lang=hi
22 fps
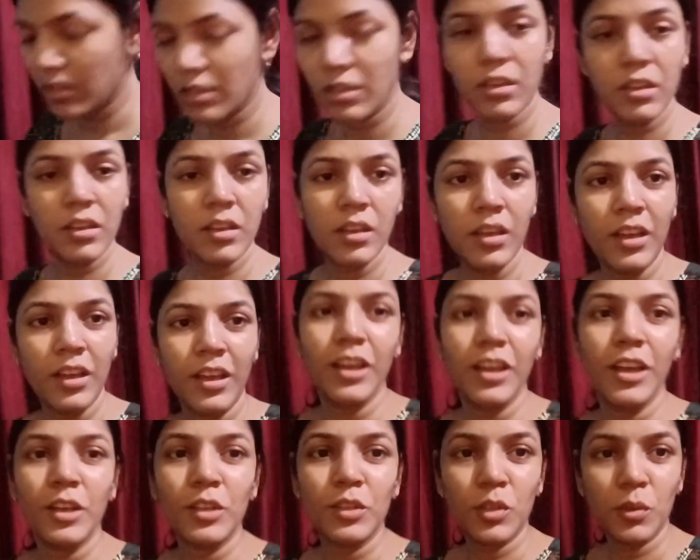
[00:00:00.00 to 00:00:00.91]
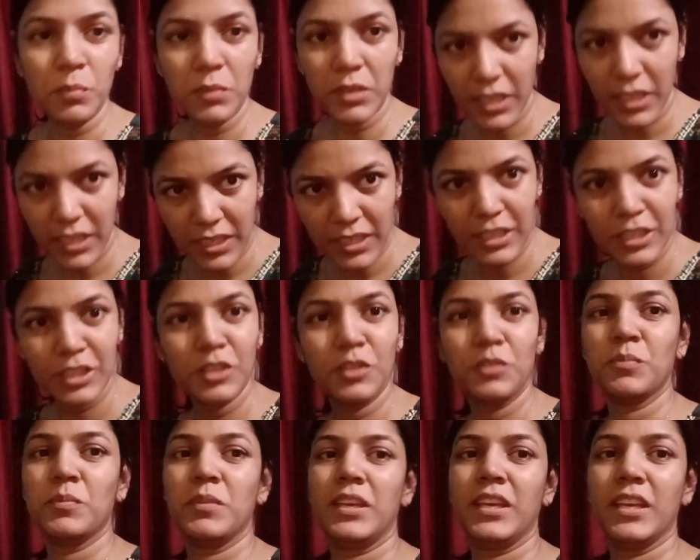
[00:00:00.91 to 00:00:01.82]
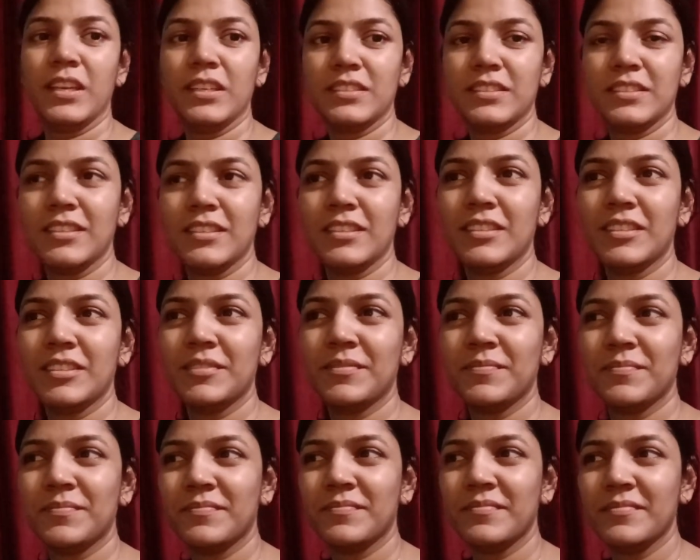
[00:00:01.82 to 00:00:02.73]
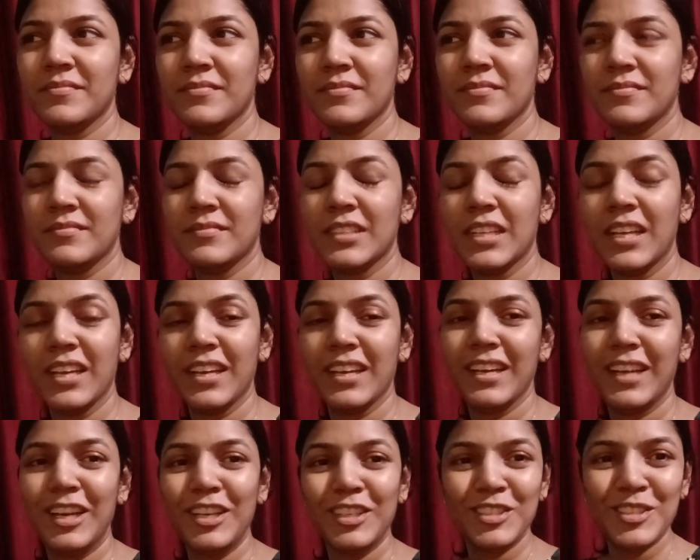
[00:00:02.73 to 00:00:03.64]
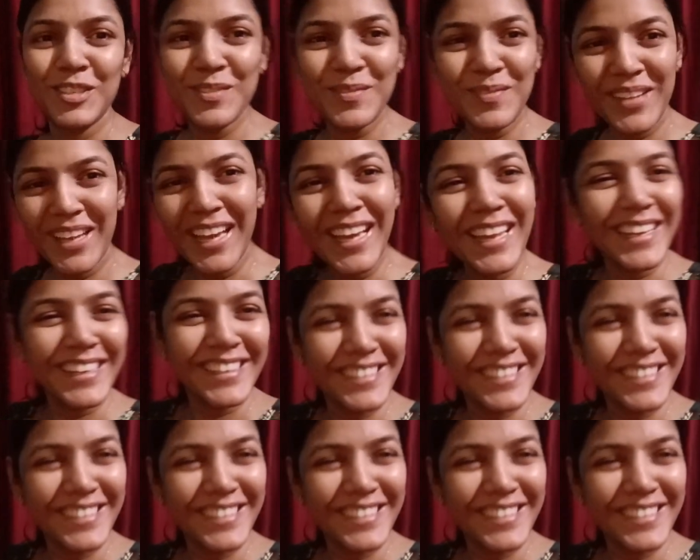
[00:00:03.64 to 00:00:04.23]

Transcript: की तो अभी निकलती हूँ मैं यहाँ से हर्षो